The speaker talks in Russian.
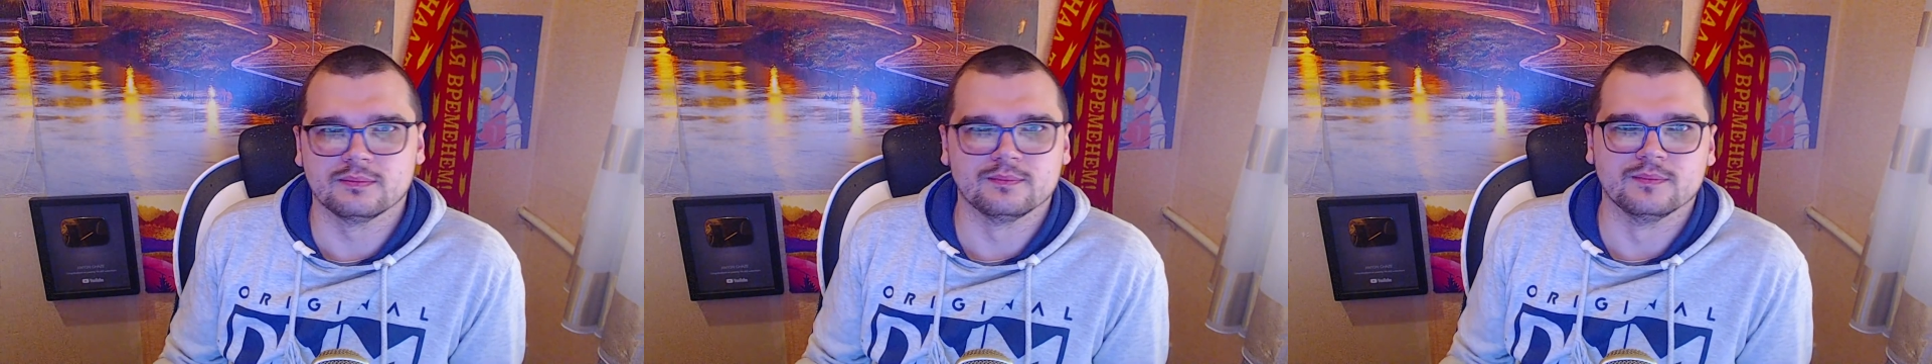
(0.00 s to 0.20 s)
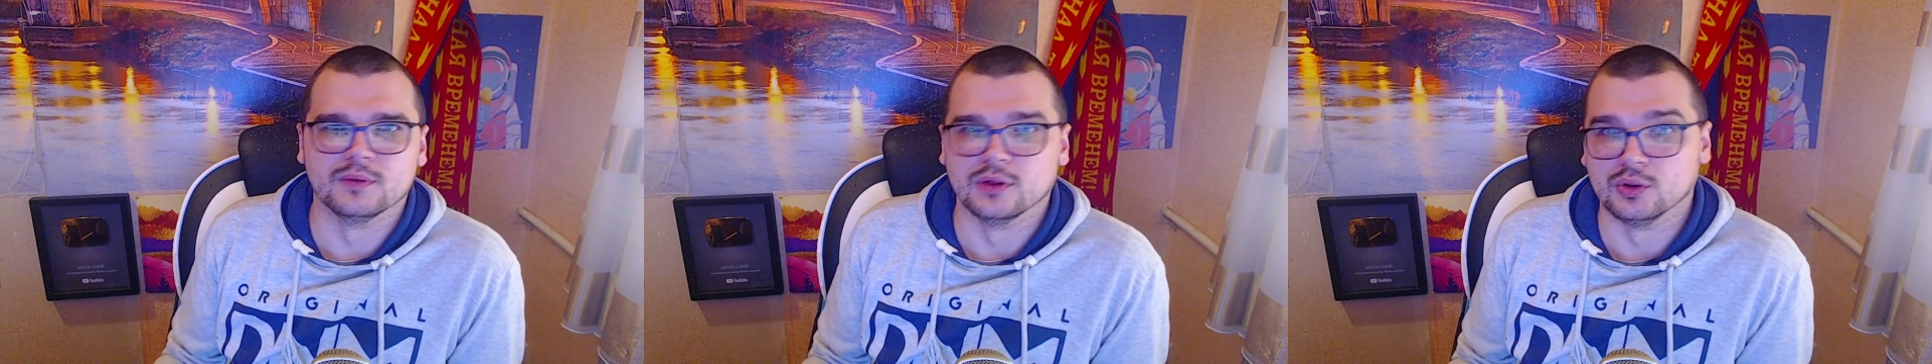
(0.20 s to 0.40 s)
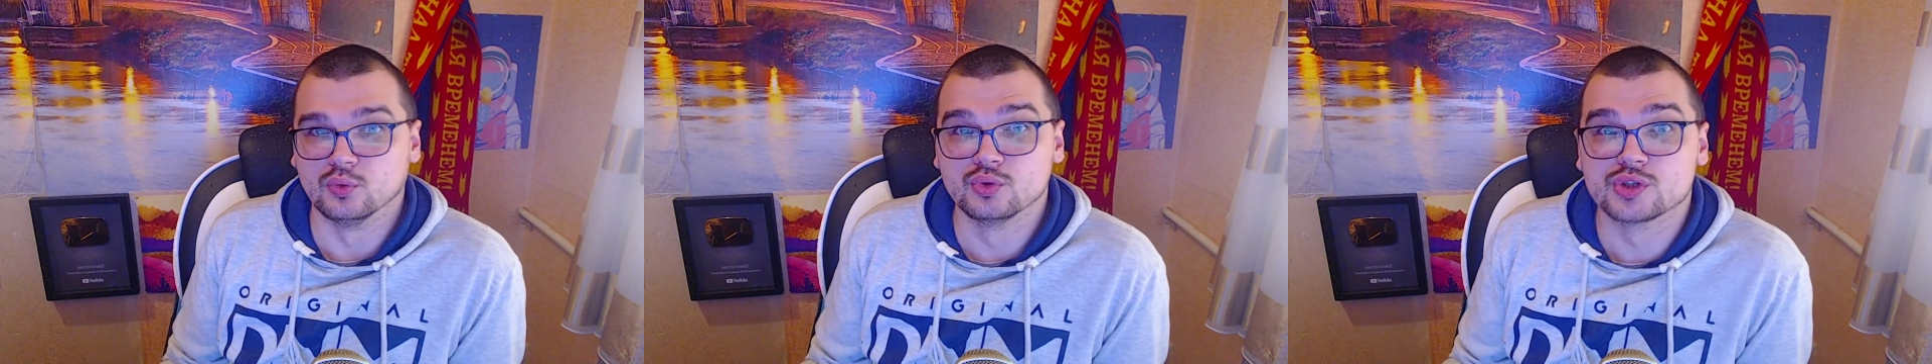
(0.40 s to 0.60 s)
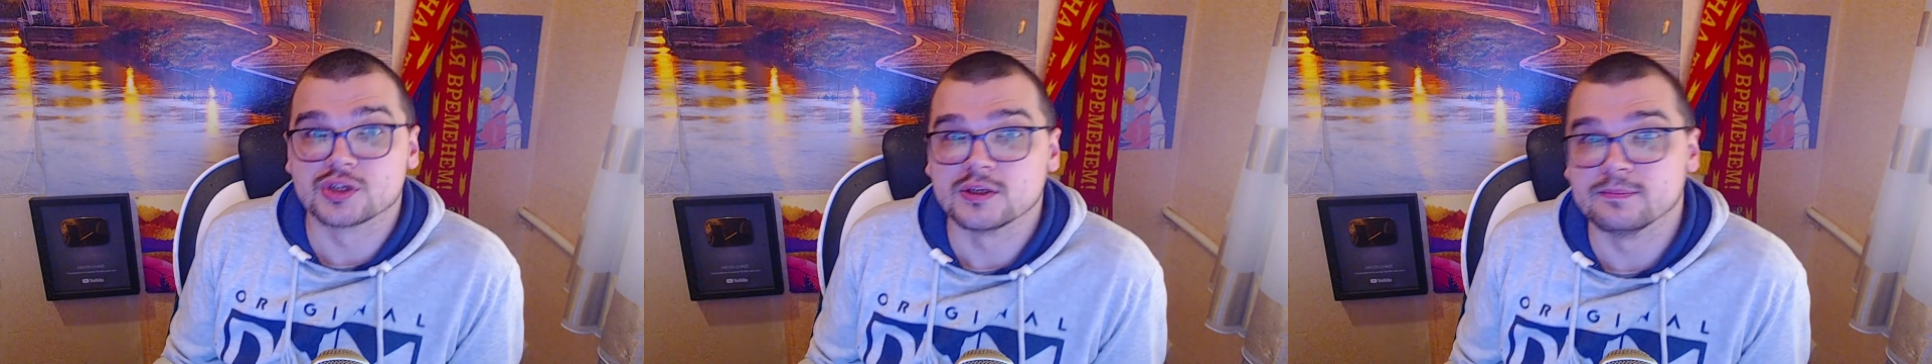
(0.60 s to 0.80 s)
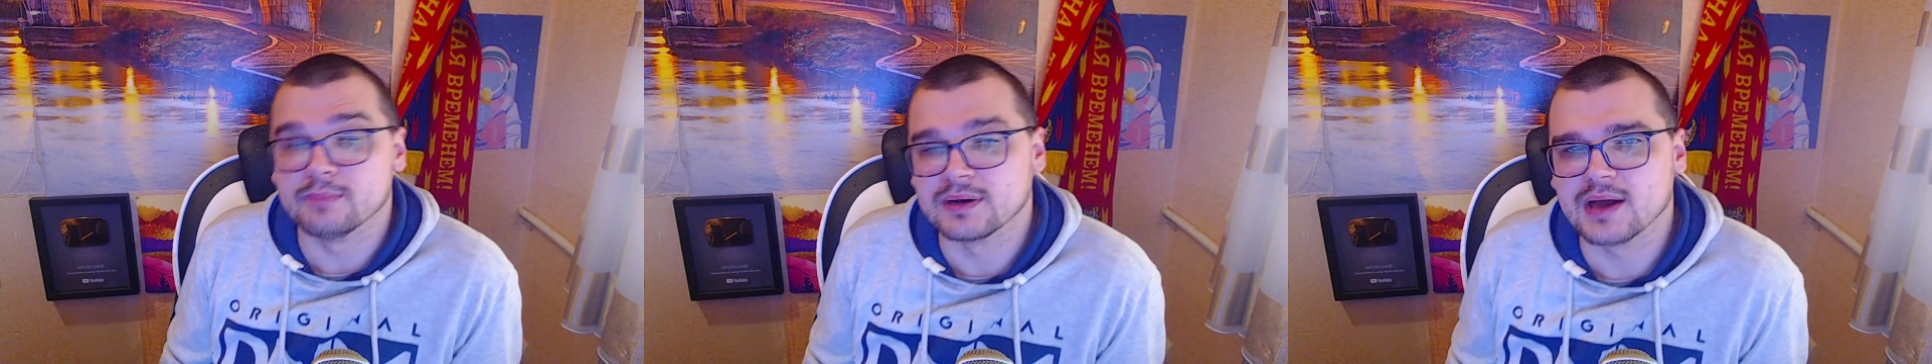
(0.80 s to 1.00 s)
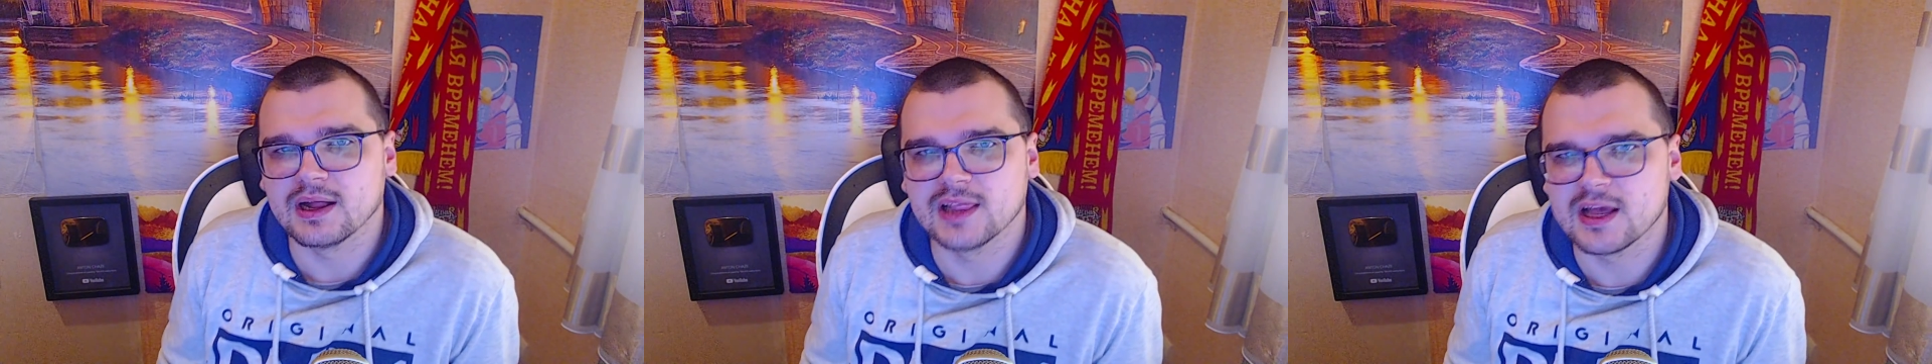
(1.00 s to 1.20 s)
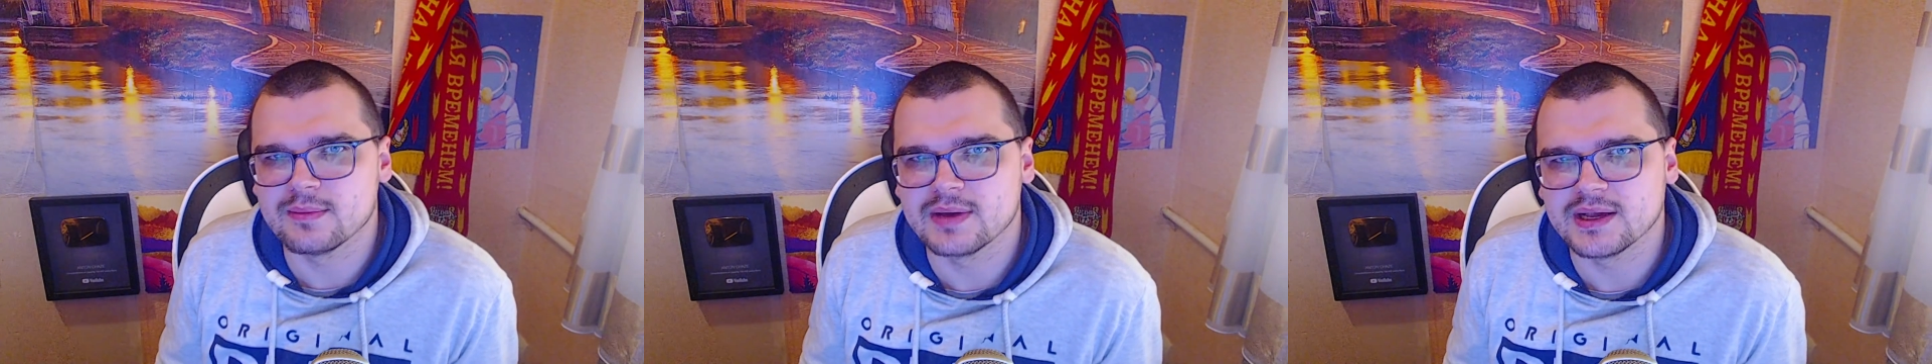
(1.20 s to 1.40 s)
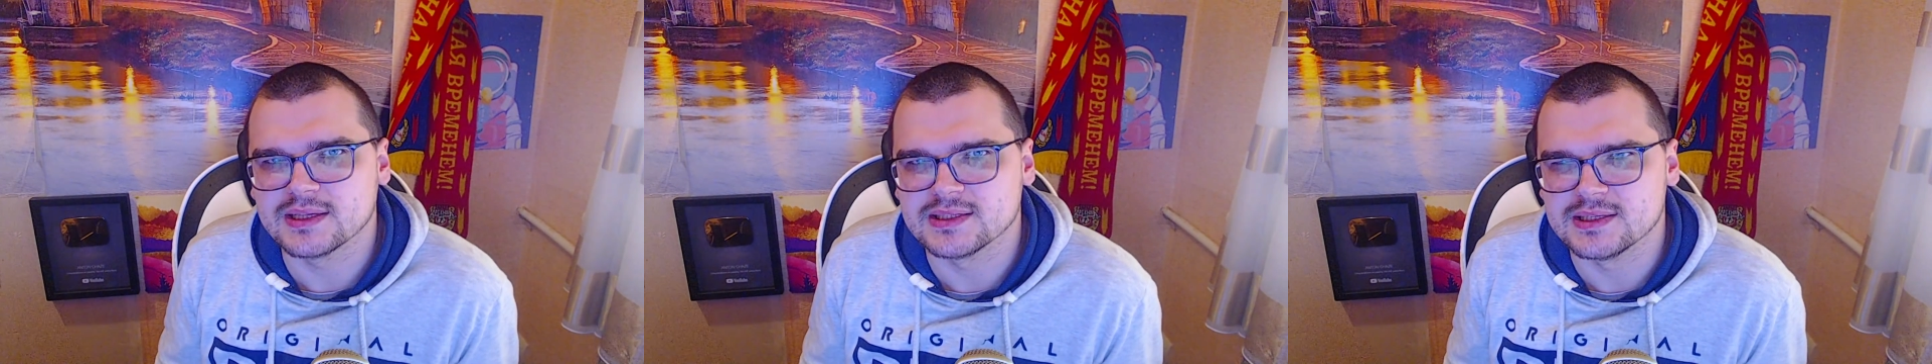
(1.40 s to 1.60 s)
лучший по голам и
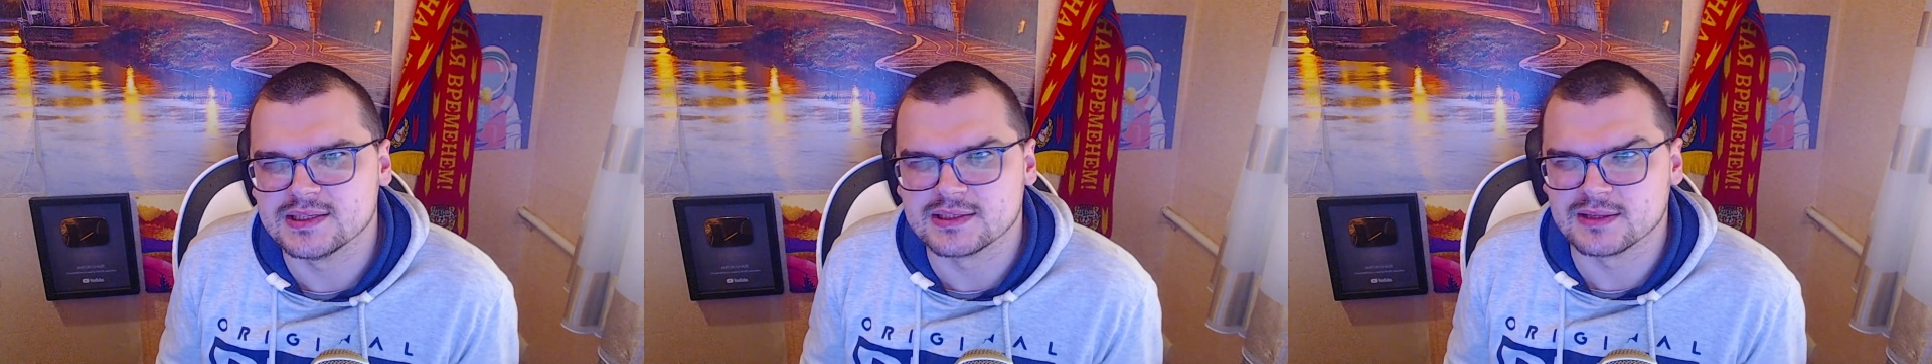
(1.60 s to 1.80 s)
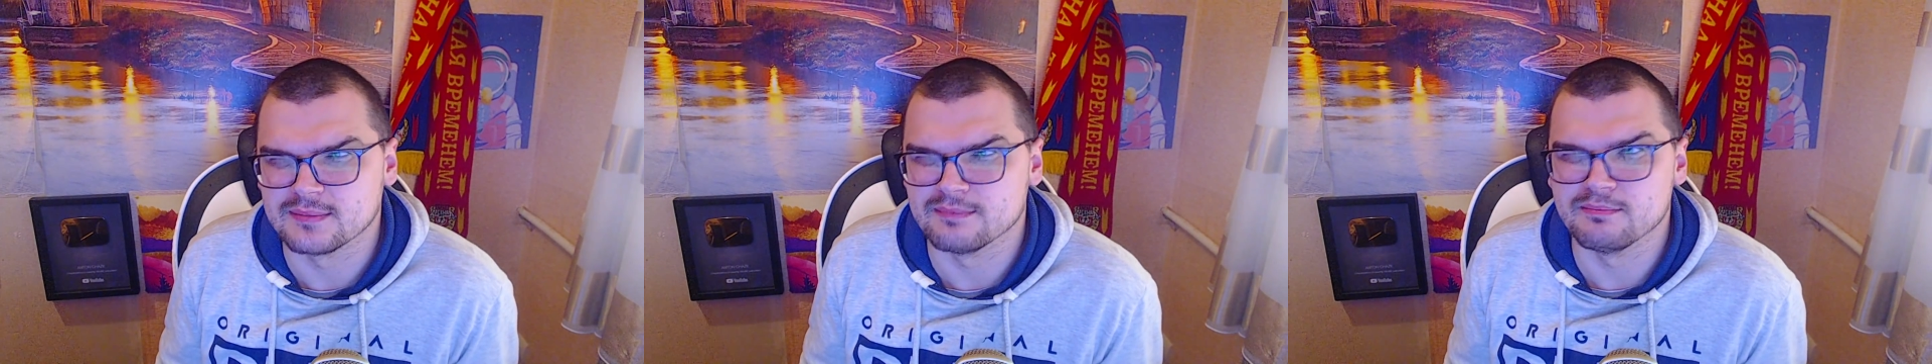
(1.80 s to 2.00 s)
ассистам,